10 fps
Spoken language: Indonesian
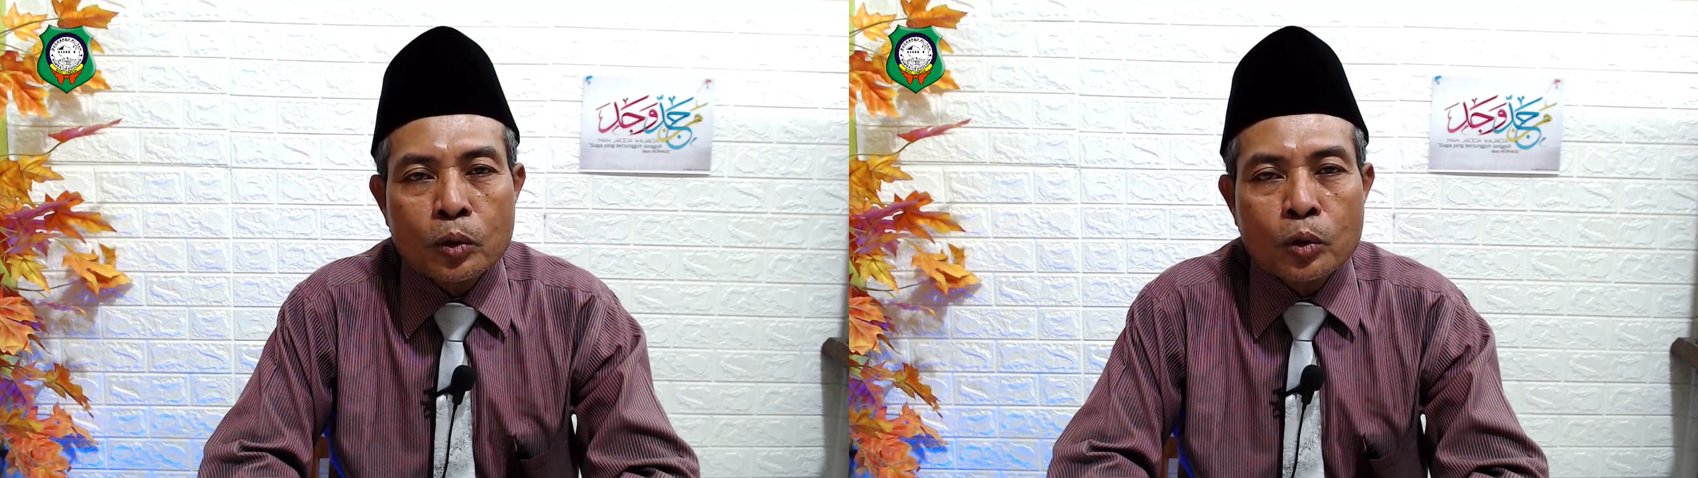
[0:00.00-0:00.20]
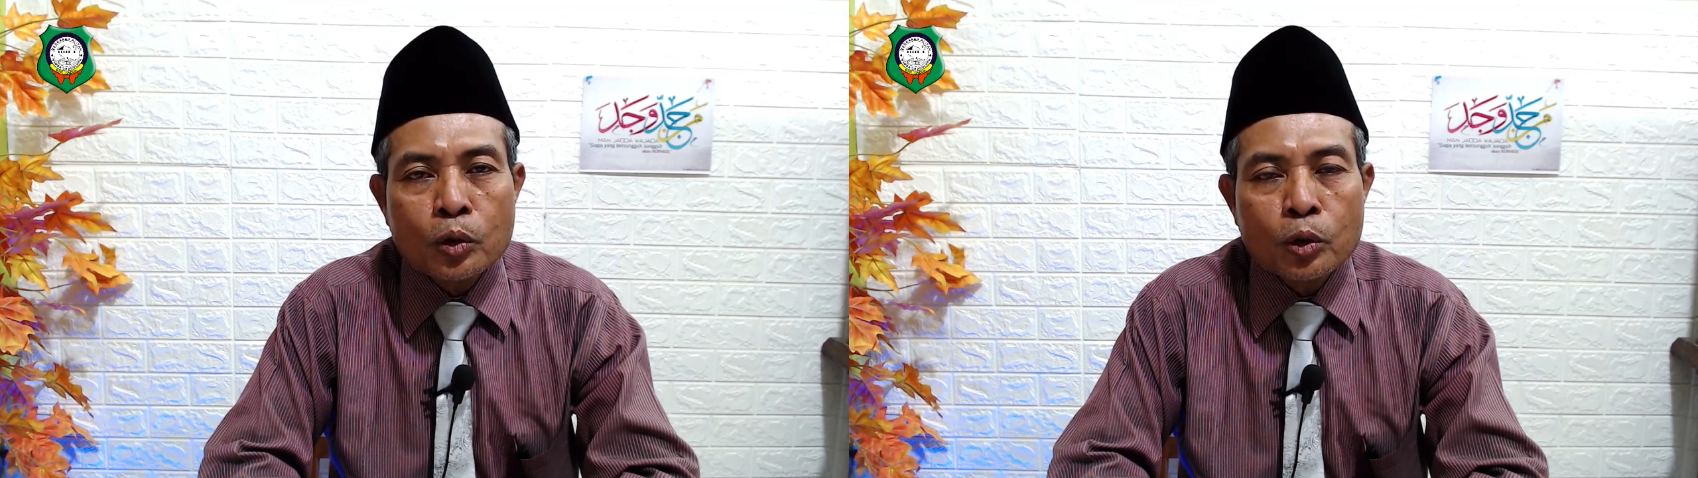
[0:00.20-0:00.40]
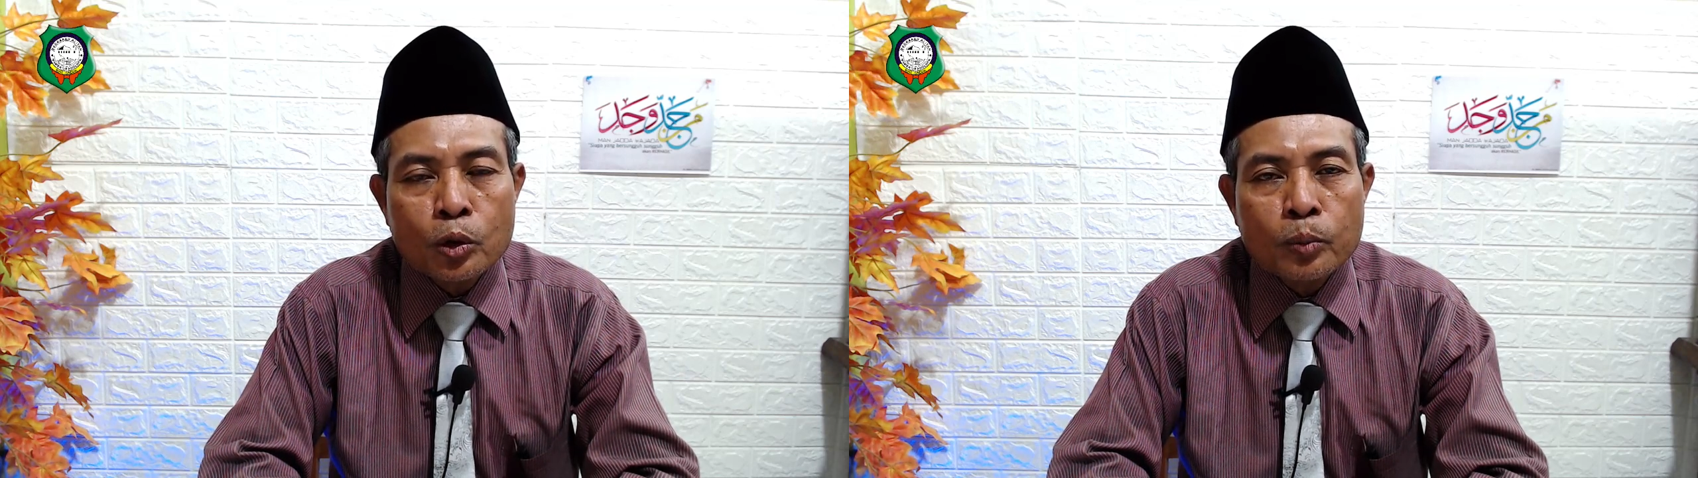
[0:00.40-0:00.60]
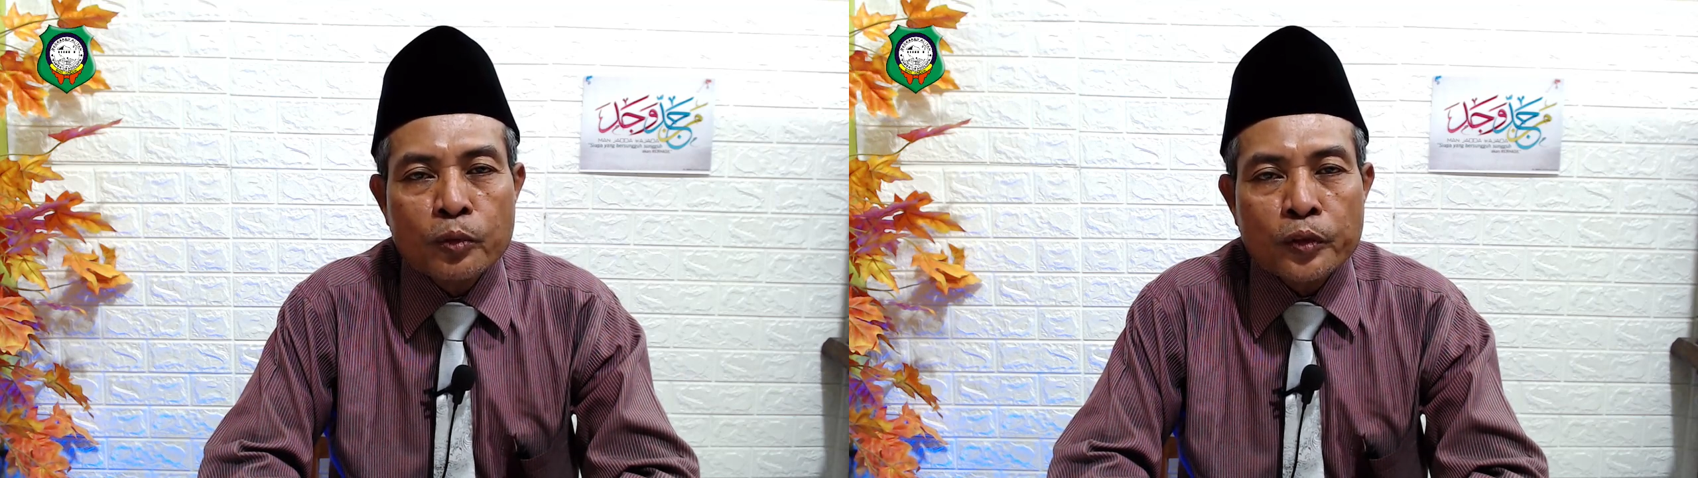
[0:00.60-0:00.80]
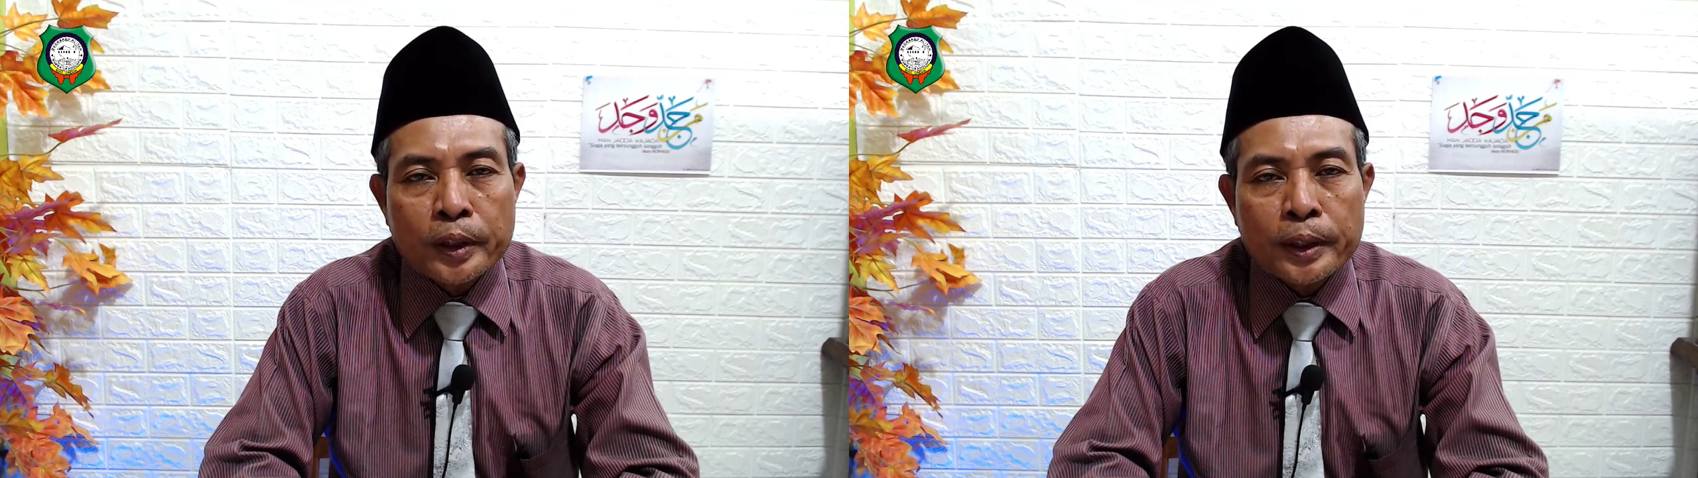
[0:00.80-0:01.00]
kuntum
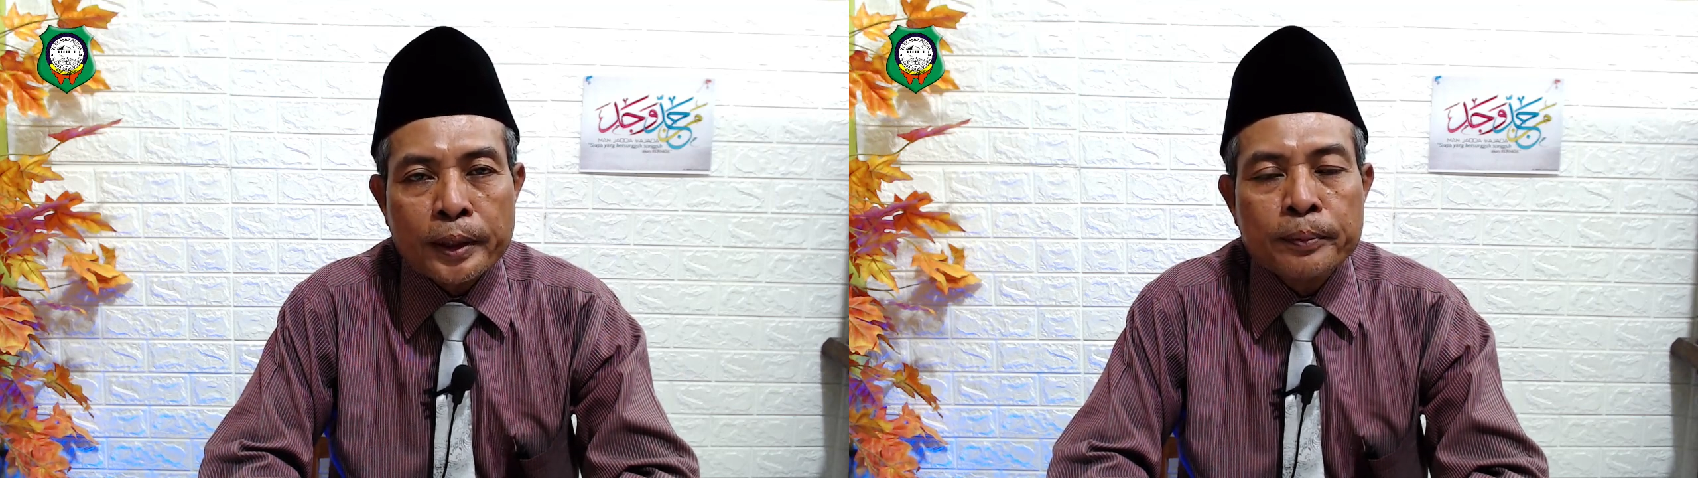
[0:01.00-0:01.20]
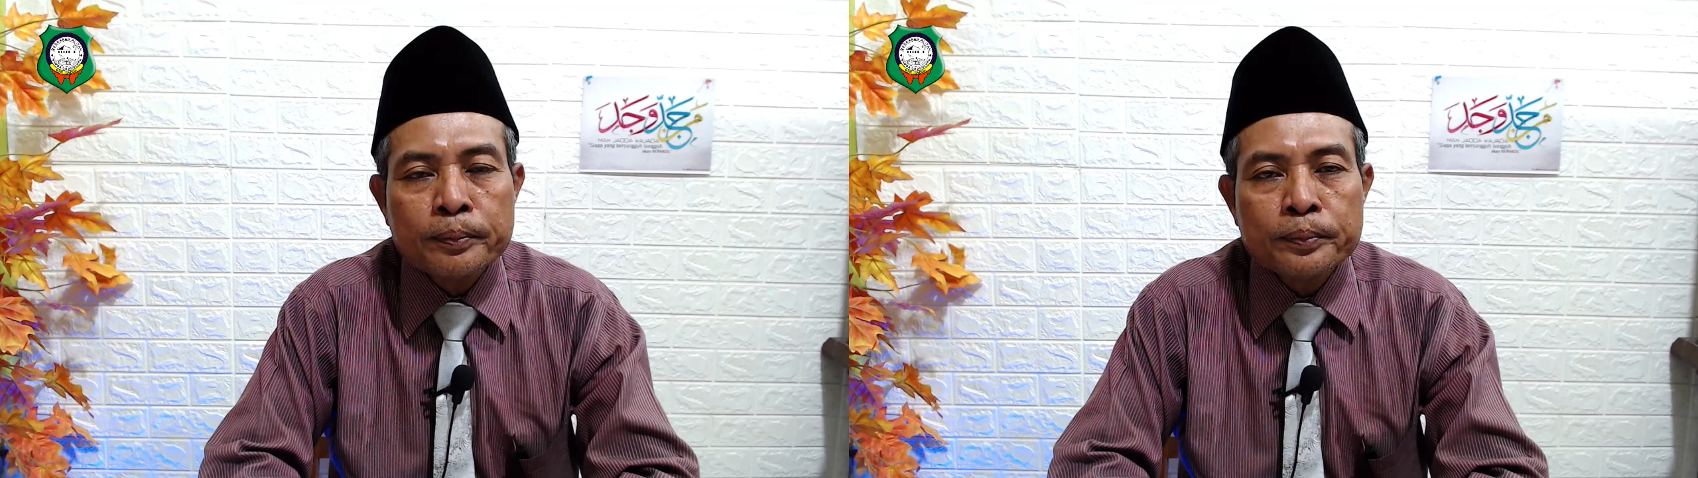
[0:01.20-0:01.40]
fihi.